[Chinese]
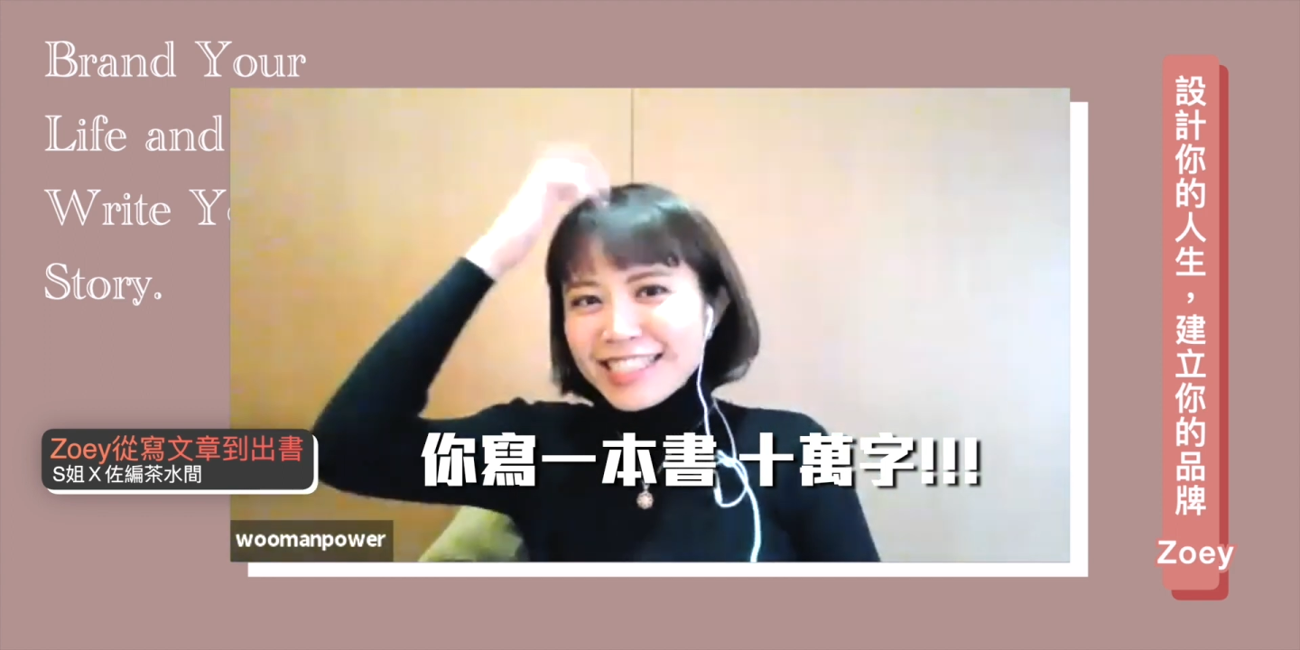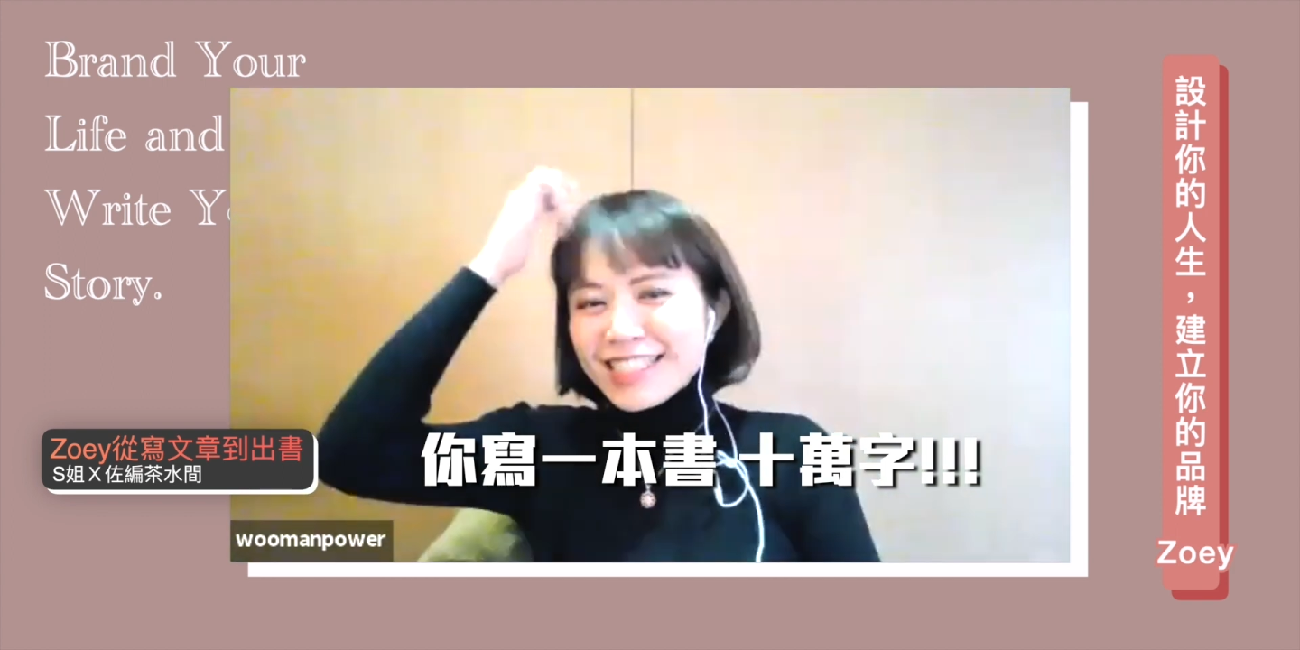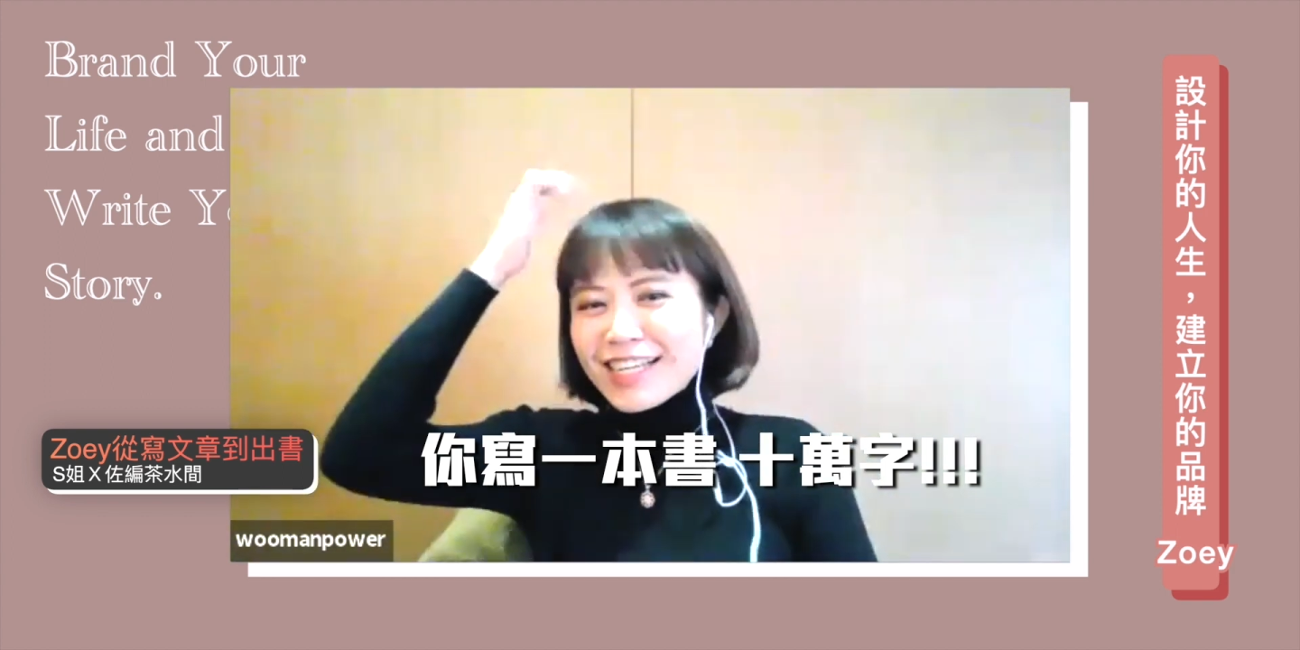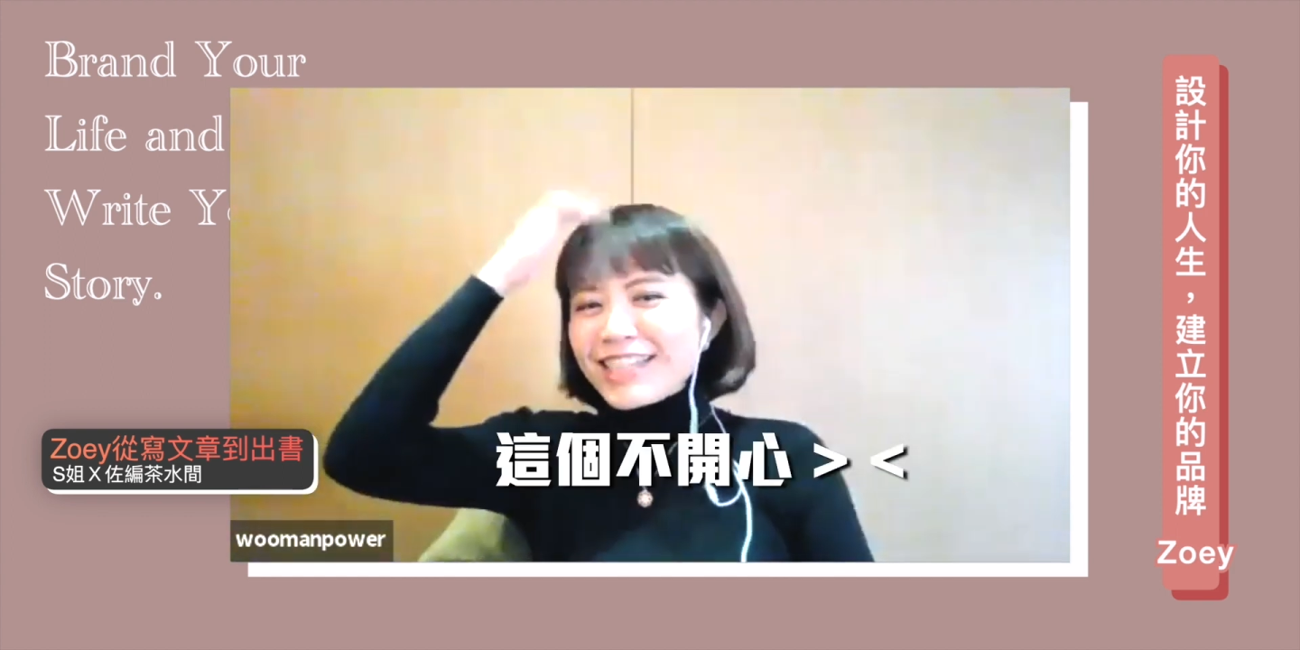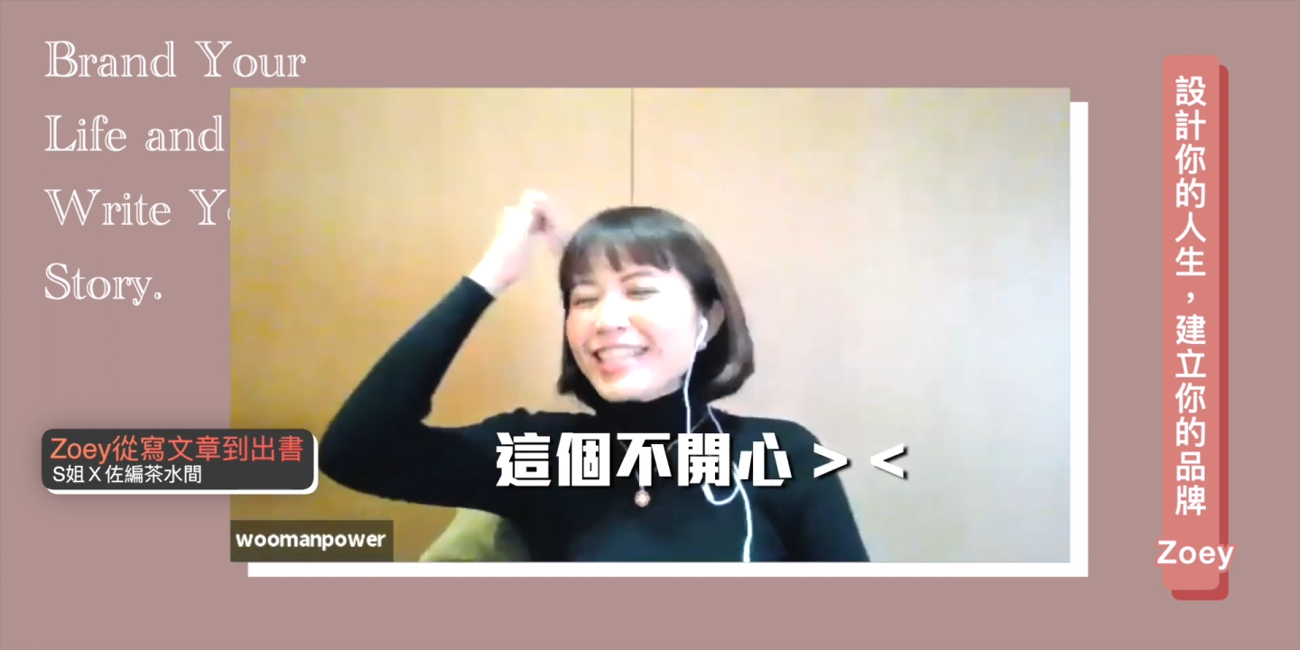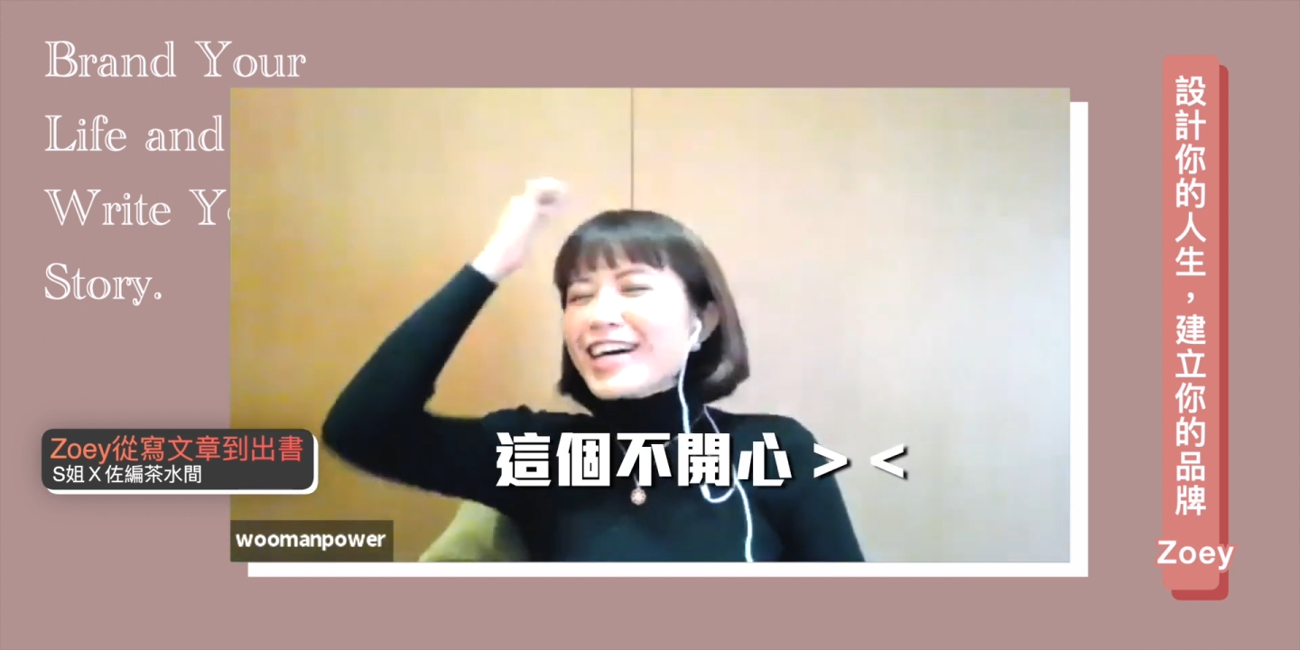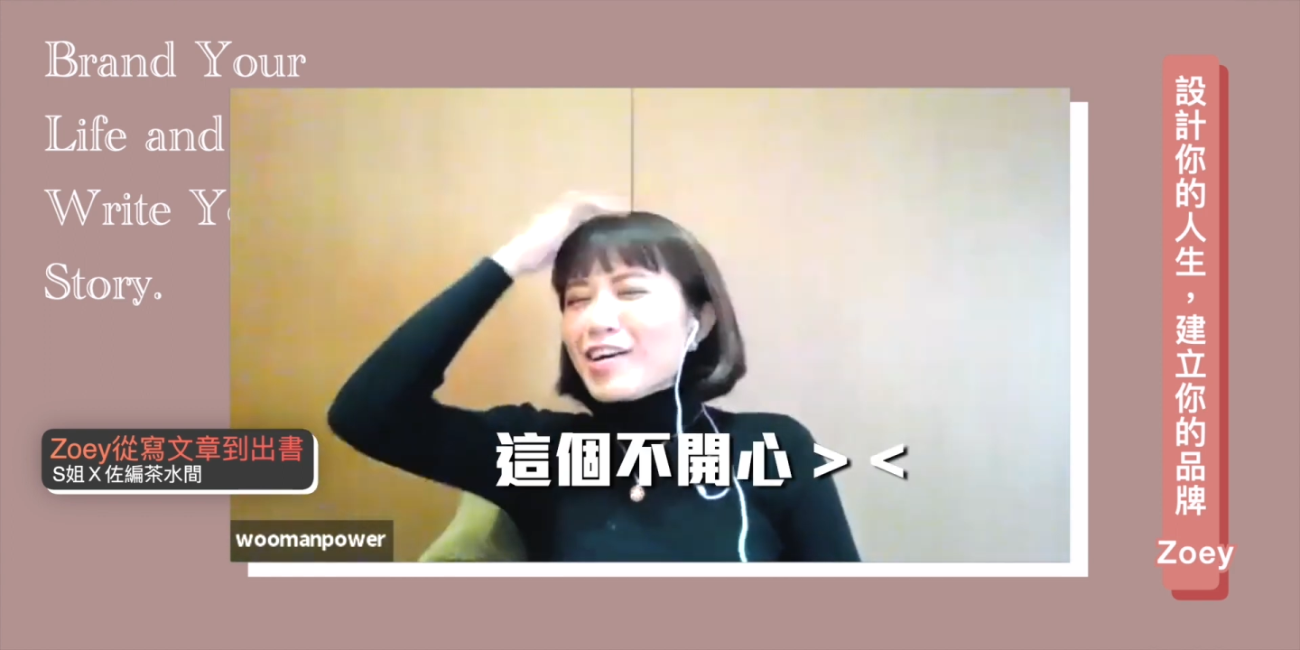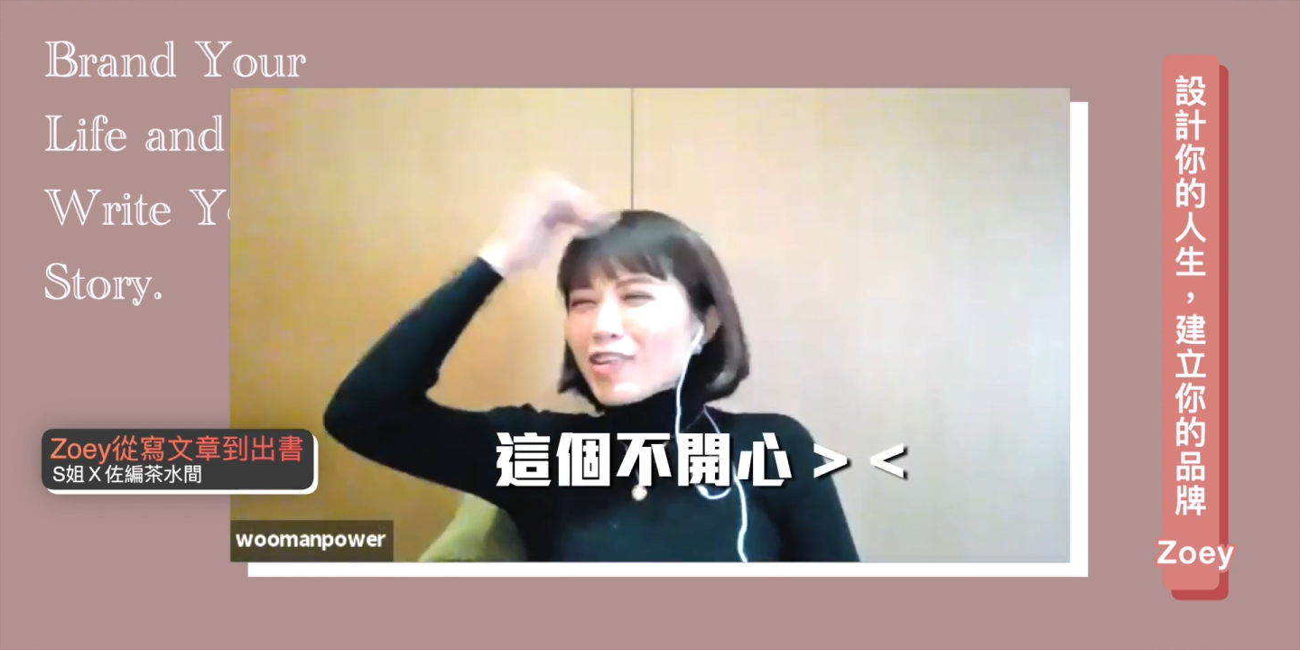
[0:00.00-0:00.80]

真的这